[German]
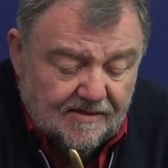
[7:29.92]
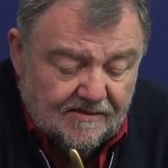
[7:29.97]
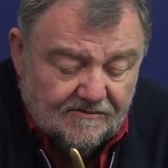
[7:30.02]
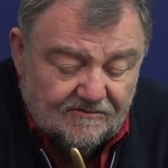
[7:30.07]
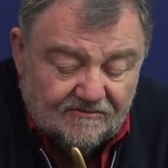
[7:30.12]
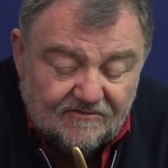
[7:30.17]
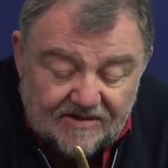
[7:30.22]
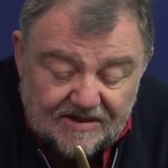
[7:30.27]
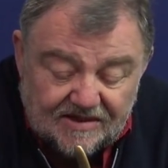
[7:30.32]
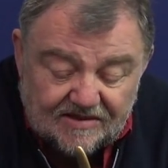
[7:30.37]

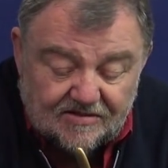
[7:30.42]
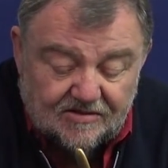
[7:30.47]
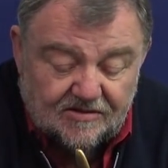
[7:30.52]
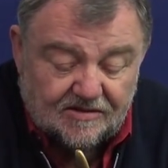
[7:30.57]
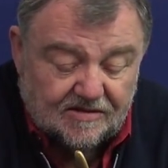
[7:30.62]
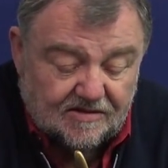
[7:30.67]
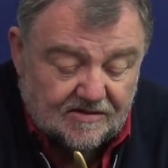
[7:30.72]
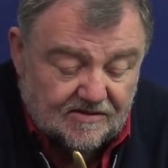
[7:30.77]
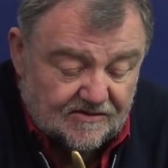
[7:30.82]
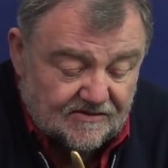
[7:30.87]

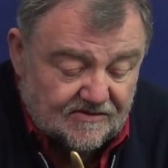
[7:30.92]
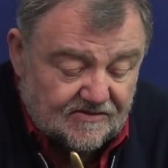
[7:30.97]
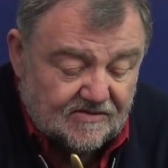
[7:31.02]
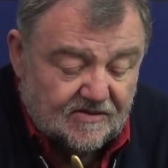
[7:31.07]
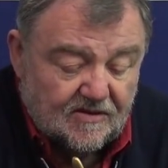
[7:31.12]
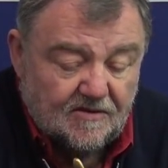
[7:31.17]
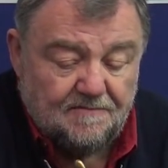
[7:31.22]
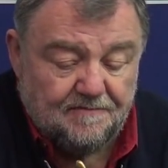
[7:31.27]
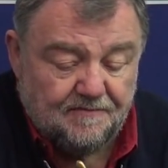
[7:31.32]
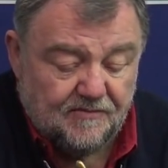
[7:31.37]
Wichtig
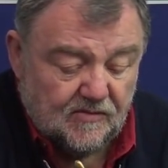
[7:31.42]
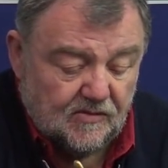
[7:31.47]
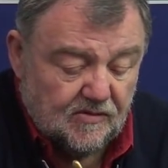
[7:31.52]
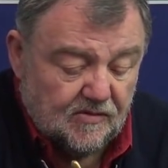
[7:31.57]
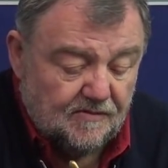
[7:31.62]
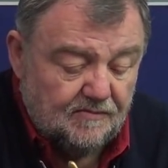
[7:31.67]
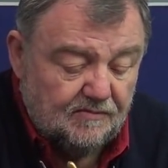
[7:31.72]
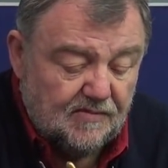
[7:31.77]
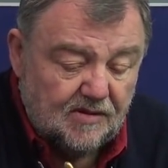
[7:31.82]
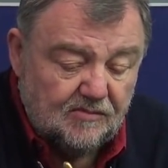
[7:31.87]
ist,
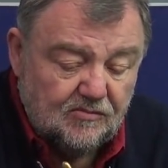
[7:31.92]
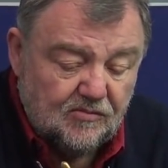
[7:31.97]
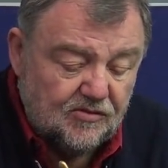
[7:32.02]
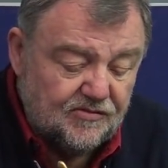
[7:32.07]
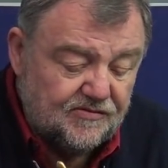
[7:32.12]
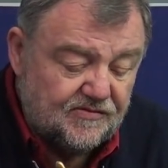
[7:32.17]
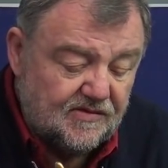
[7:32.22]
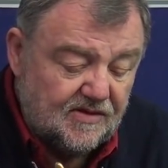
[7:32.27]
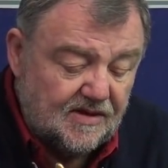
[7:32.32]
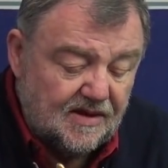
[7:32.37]
äh, man
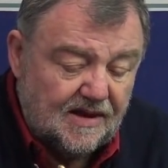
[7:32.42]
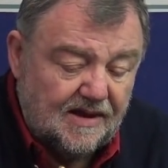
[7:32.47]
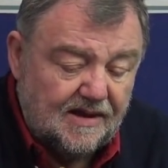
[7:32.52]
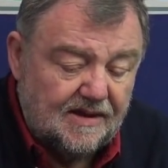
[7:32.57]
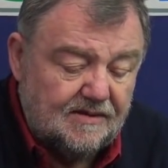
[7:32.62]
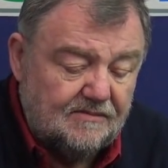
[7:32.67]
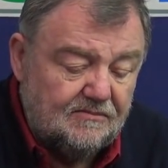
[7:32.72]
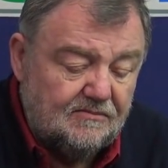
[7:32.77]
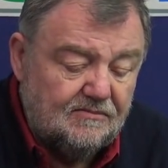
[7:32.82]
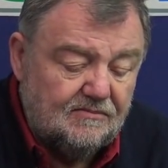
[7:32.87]
muss
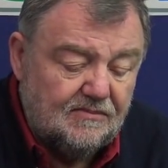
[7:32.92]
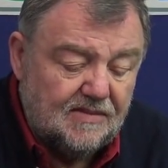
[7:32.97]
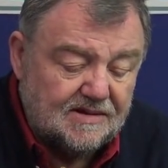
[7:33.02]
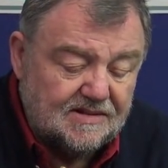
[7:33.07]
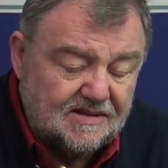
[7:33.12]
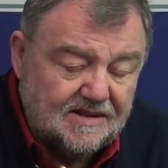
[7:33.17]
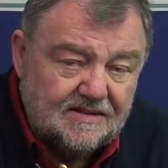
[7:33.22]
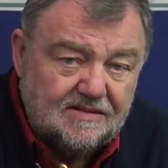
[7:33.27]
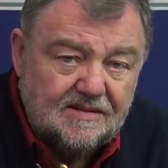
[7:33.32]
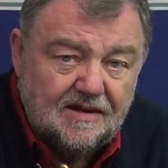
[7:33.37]
einen
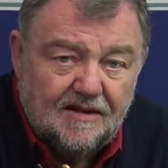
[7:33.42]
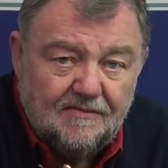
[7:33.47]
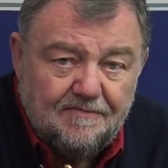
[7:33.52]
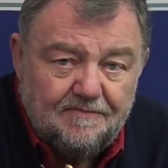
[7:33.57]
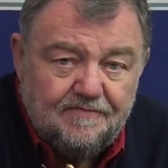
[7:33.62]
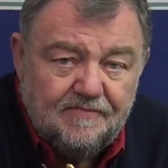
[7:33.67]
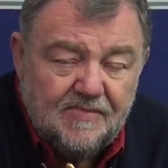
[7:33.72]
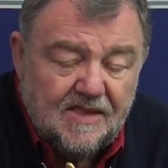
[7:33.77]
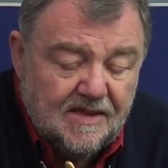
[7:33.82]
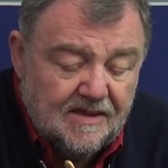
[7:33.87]
Magnet
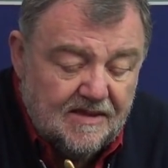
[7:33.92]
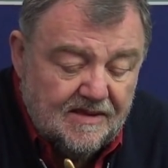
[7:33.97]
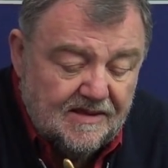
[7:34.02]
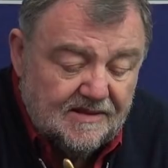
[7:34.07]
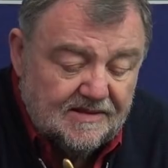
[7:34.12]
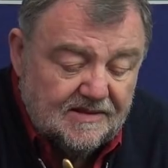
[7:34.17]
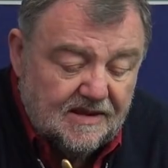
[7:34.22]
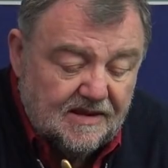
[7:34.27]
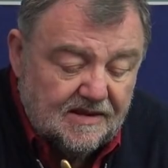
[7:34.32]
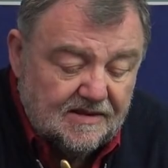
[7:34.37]
haben,
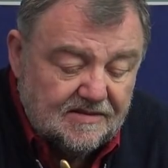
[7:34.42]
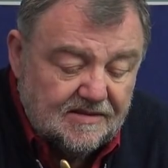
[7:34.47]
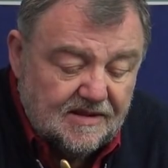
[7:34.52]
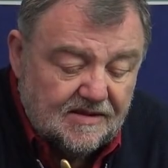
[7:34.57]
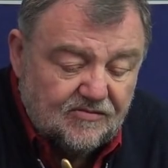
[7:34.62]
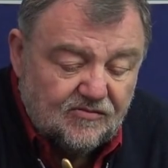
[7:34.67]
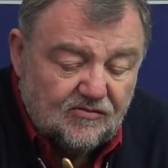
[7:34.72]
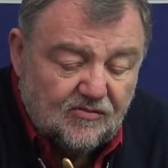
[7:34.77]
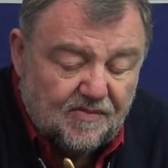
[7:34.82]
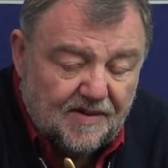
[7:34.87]
der
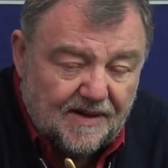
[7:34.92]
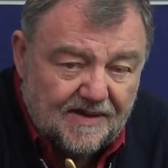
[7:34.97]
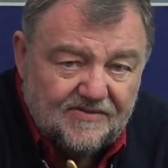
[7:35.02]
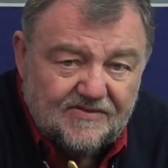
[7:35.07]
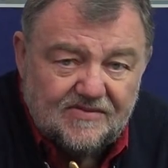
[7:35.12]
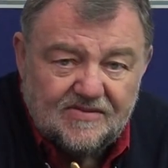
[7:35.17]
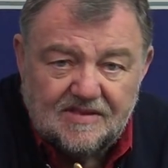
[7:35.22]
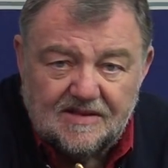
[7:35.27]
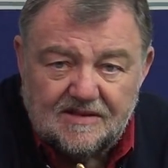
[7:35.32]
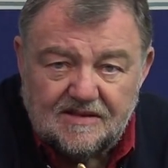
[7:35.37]
dazu
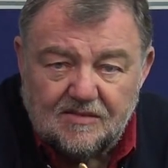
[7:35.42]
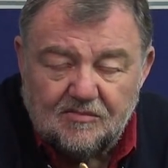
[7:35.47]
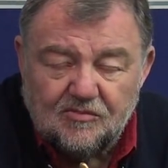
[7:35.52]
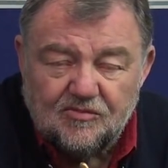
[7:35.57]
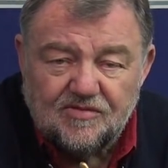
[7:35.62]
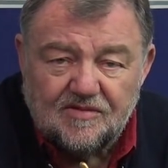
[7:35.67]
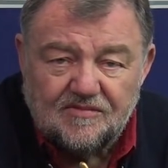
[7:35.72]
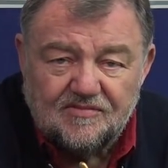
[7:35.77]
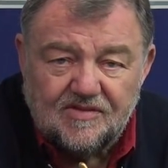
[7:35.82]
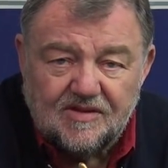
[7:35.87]
passt, denn der
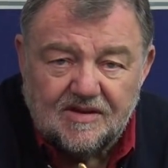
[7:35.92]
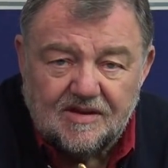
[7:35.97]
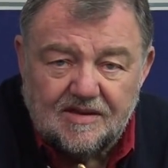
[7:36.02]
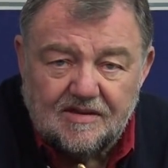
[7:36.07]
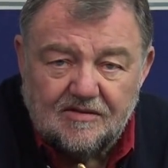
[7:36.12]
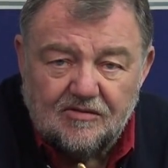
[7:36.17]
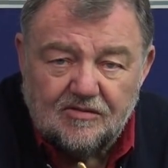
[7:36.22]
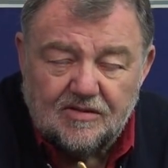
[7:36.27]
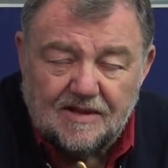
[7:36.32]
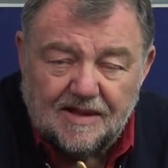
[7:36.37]
muss auf die
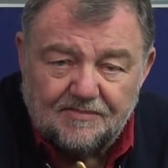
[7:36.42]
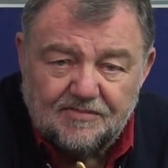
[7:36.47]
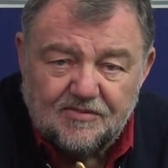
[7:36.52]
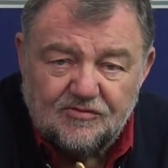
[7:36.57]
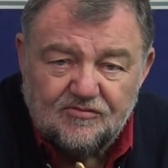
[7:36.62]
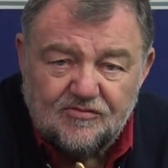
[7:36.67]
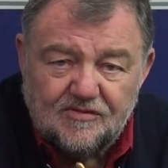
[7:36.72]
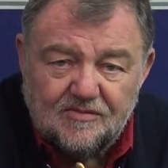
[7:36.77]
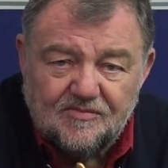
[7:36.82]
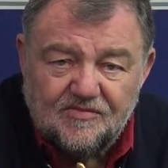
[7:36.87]
Regelung
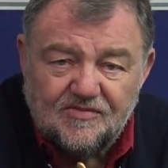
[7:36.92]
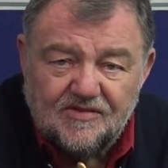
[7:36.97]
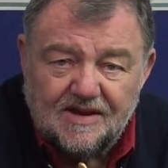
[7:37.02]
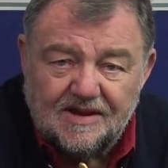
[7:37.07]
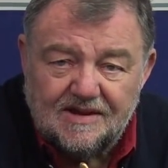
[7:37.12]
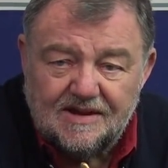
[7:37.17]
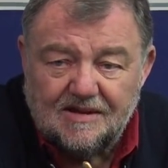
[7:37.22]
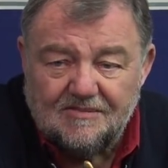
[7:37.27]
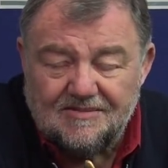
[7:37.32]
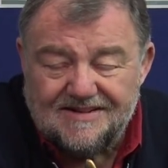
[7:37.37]
abgestimmt
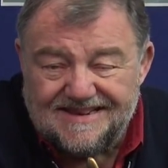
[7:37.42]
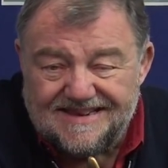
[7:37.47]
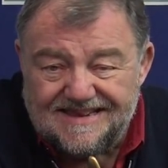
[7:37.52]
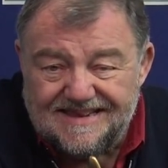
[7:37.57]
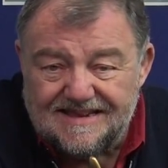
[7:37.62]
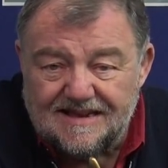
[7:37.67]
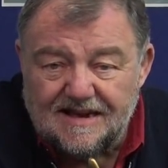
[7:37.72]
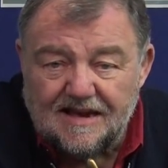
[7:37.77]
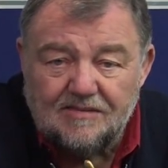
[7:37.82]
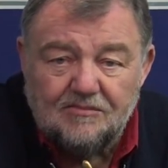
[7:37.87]
sein, aber die
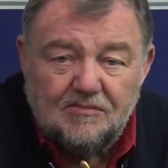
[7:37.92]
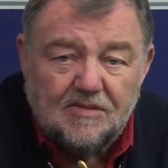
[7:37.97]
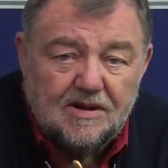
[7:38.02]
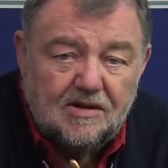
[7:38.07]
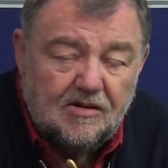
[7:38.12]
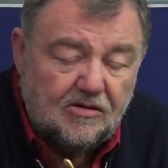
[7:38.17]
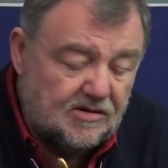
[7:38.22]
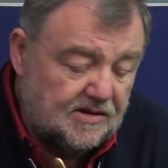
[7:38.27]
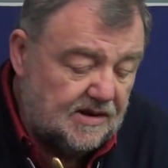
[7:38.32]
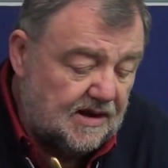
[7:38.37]
kann man
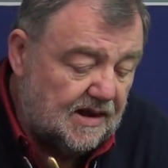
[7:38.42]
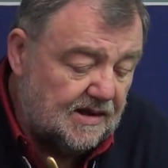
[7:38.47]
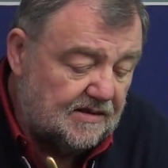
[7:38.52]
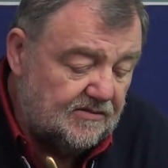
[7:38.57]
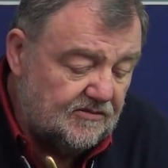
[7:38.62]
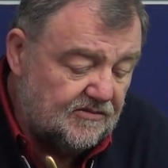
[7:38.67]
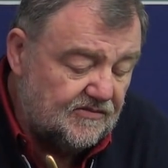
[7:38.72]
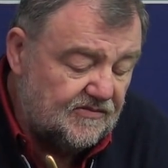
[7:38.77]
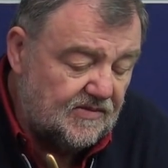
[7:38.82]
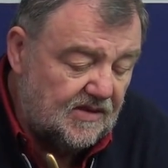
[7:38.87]
auch
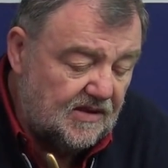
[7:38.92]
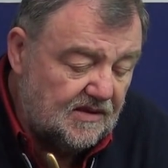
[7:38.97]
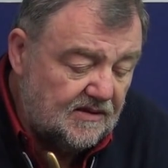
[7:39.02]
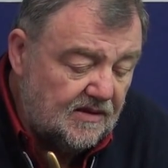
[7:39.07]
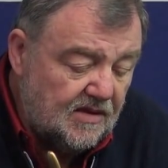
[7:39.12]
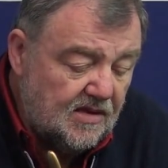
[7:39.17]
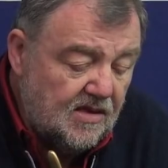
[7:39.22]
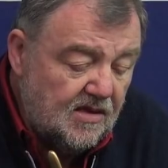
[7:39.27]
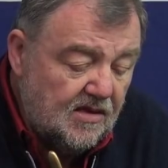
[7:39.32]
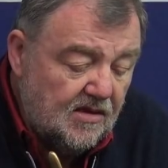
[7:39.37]
nachjustieren.
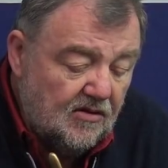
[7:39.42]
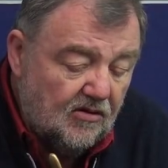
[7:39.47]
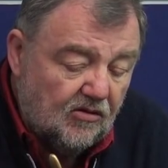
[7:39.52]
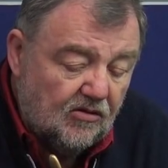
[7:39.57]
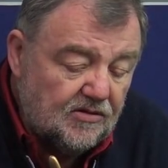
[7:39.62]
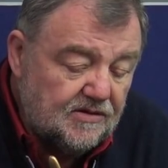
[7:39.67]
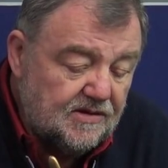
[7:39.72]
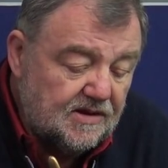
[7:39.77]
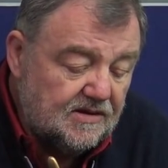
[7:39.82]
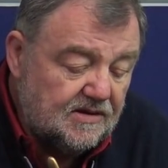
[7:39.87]

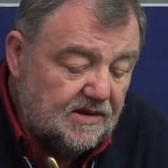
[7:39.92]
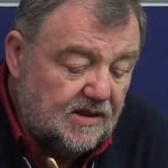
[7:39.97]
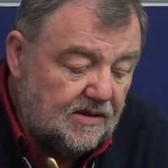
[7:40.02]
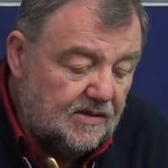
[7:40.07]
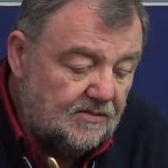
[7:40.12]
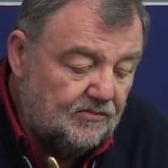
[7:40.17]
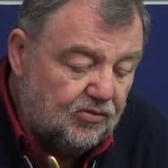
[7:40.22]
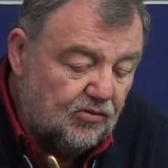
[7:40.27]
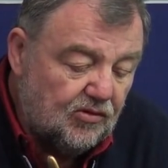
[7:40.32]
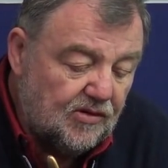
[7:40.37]
Und
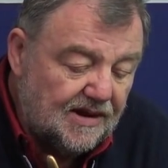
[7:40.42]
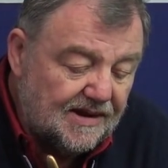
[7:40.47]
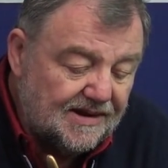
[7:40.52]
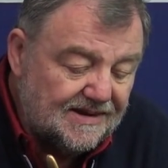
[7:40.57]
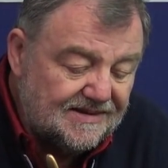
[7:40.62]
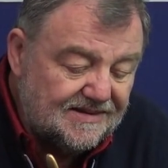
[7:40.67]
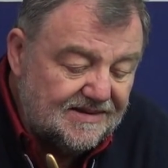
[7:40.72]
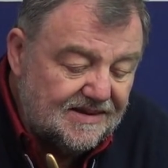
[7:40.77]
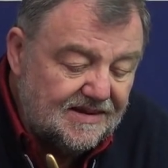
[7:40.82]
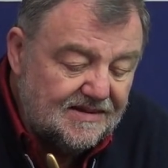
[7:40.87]
die
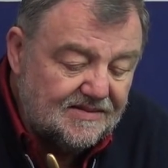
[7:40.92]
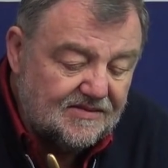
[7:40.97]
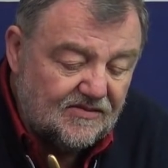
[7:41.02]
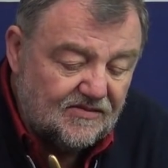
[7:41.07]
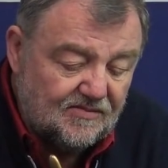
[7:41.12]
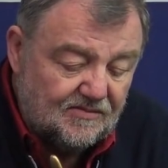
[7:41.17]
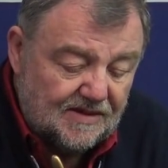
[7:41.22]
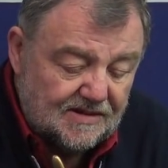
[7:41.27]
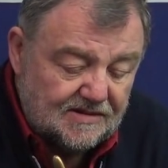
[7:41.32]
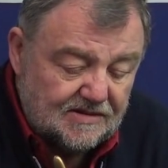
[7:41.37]
Polarität
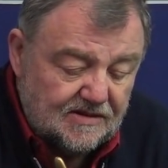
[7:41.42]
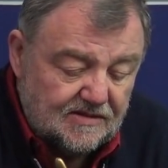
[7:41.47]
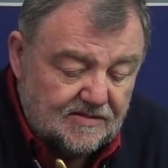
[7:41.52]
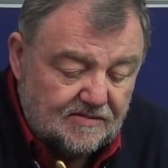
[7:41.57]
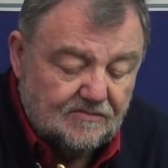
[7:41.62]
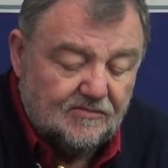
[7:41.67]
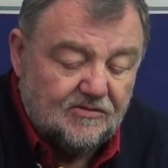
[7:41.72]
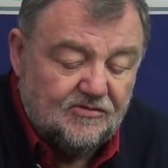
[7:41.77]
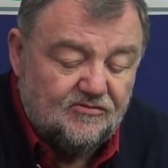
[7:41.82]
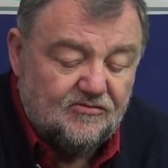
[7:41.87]
des
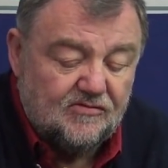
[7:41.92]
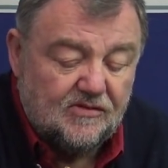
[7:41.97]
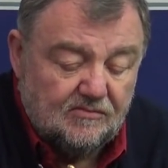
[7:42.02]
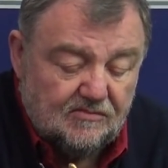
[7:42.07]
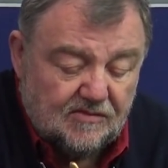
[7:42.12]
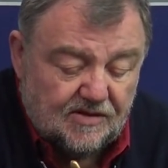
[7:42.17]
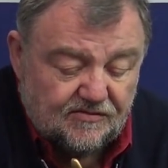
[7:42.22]
Magneten muss stimmen.